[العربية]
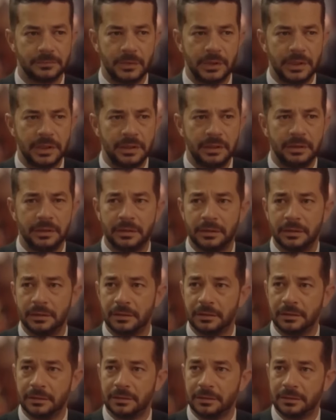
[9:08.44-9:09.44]
ليه
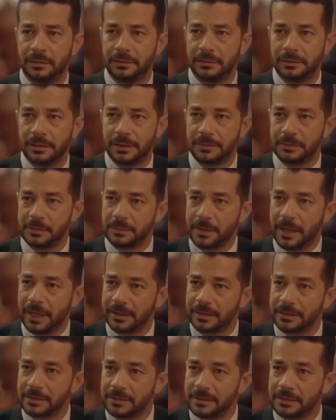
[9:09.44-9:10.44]
انا مش
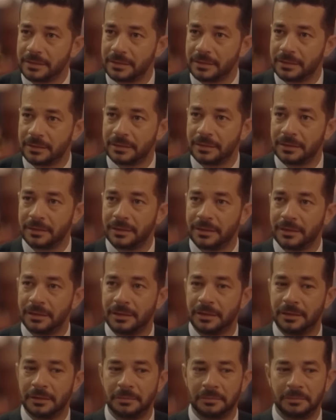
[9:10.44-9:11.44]
بعاكس
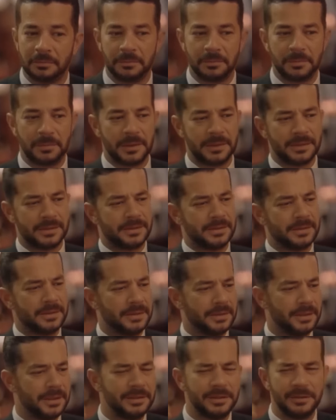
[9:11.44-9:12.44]
بس
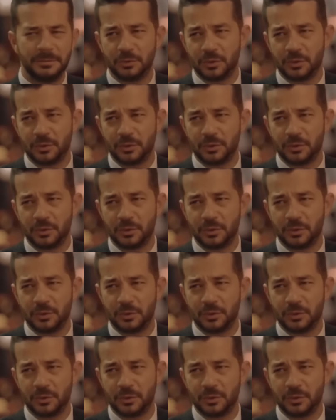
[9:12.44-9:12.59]
عندي